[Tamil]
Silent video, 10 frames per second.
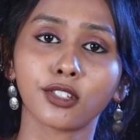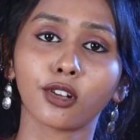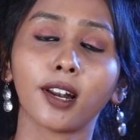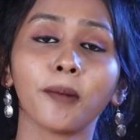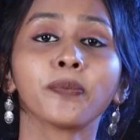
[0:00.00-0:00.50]

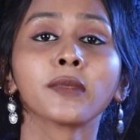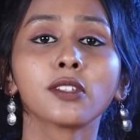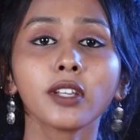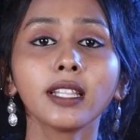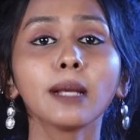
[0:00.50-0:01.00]
சொல்லலாம்
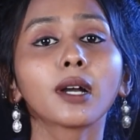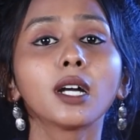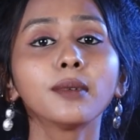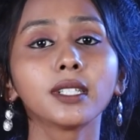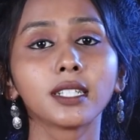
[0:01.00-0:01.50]
ஸோ இந்த
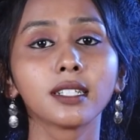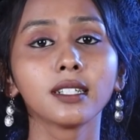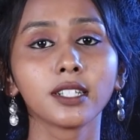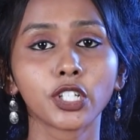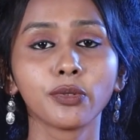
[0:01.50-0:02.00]
பக்கம் வந்துட்டு
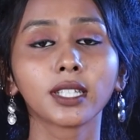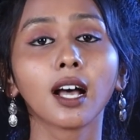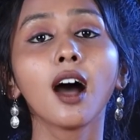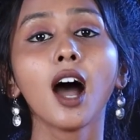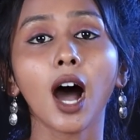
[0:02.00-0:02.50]

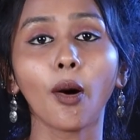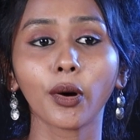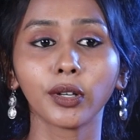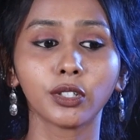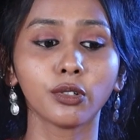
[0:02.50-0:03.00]
சிவதா
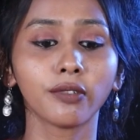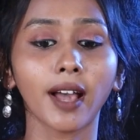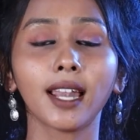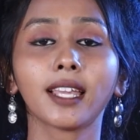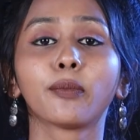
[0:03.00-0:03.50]
அவங்க வந்துட்டு ஒரு
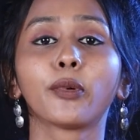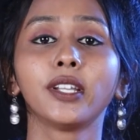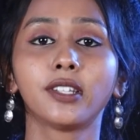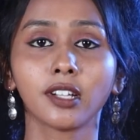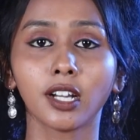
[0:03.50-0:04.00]
வேலைக்கு
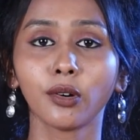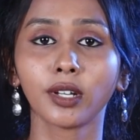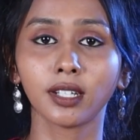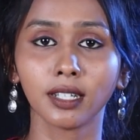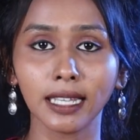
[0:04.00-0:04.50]
போயிட்டு இருக்க
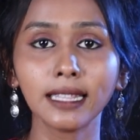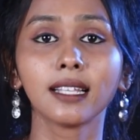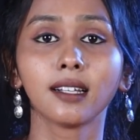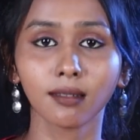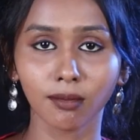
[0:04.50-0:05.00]
ஒரு இந்த